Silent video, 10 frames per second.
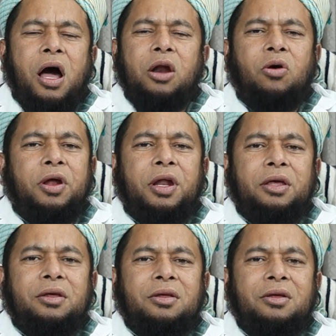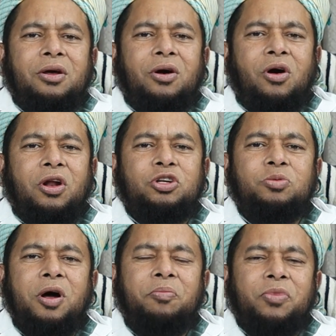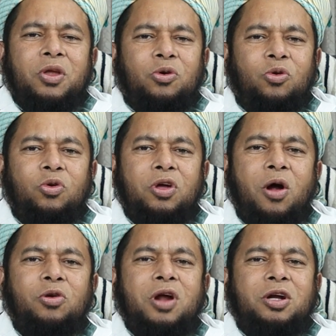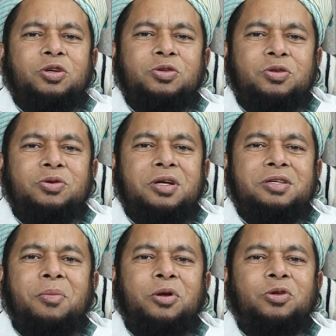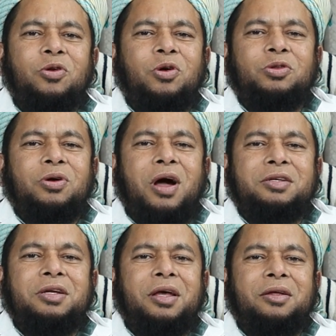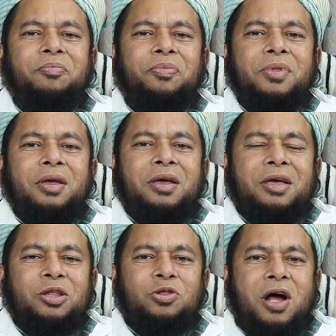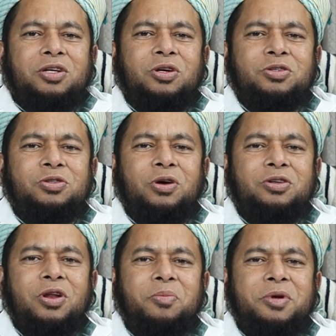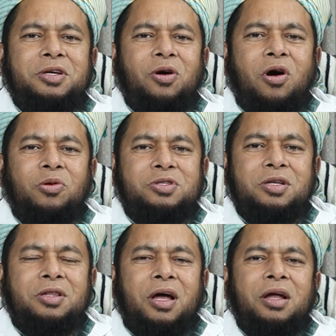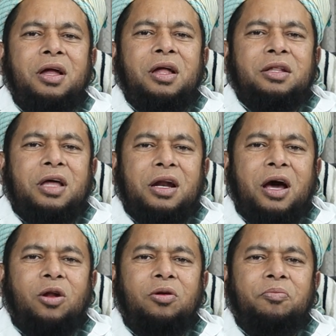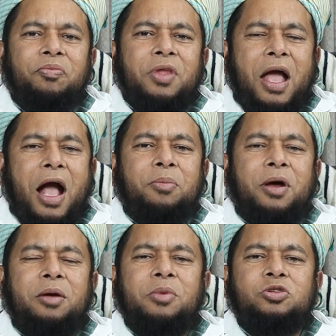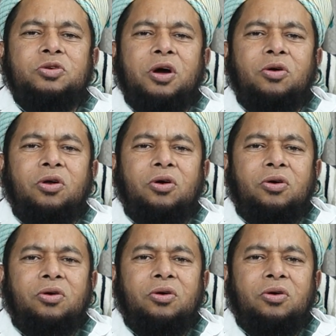আর হয় নাই অনেক সময় রুগীরাও একটু আশ্বস্ত হয়ে যায় যে আমার তো রক্ত আসে নাই কিন্তু আশ্বস্ত আসলে বেশি হওয়া উচিত না তার কারণ একবার হেমাচুরিয়া হলো